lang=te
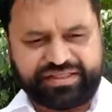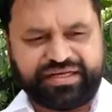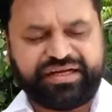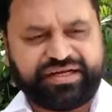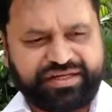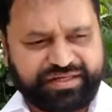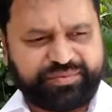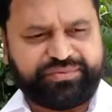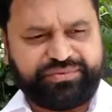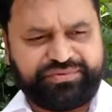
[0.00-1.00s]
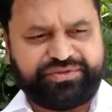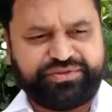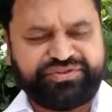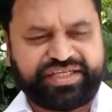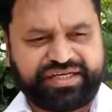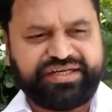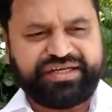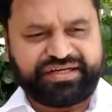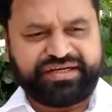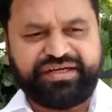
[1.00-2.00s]
తెలంగాణ రేపు జూన్
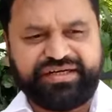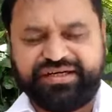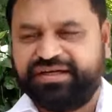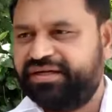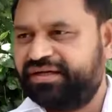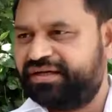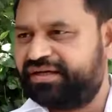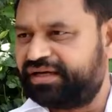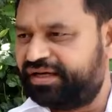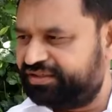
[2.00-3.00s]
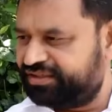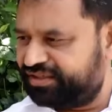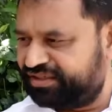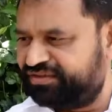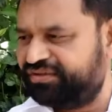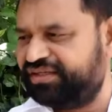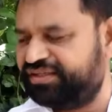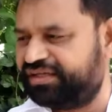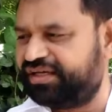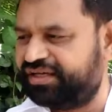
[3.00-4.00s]
సెకండ్ ఎట్లా కార్యాచరణ
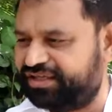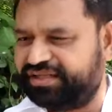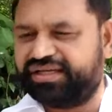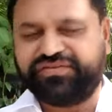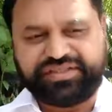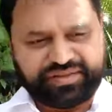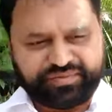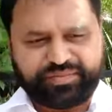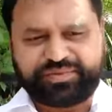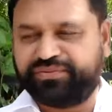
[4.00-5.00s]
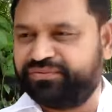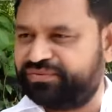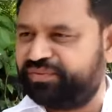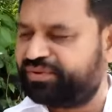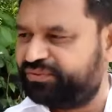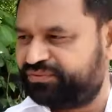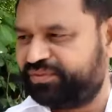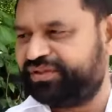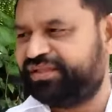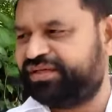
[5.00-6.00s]
నిర్వహించాలనే దాని విషయంలో ప్రభుత్వం
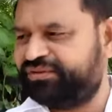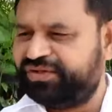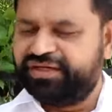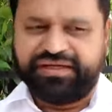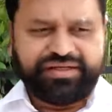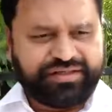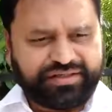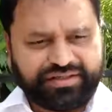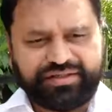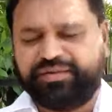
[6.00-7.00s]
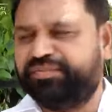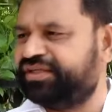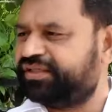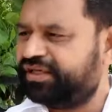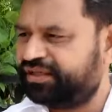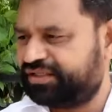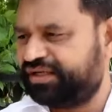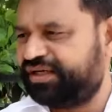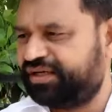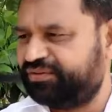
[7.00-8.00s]
ప్రభుత్వ పెద్దలు మిగతా
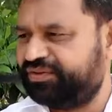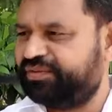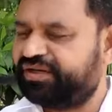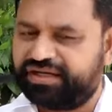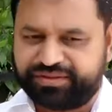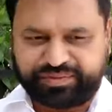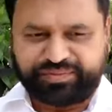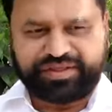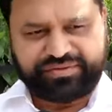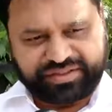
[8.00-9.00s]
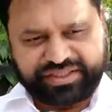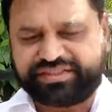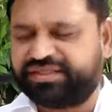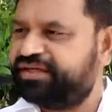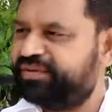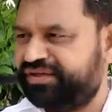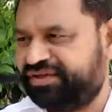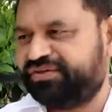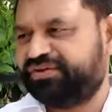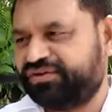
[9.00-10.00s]
తెలంగాణ ఉద్యమకారులతో పాటు ఒక ఎక్స్టెండెడ్
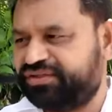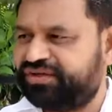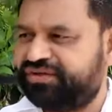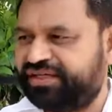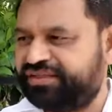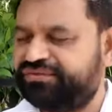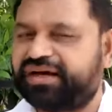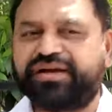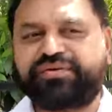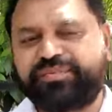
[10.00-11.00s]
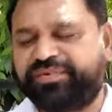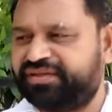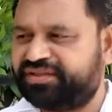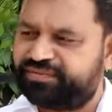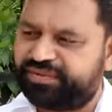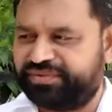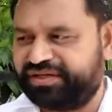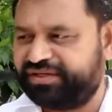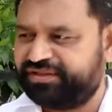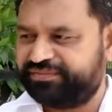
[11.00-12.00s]
మీటింగ్ కూడా తొందరలోనే అయితే వారిని కూడా పిలుస్తాం
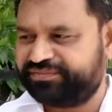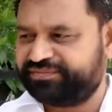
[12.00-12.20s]
రమ్మనండి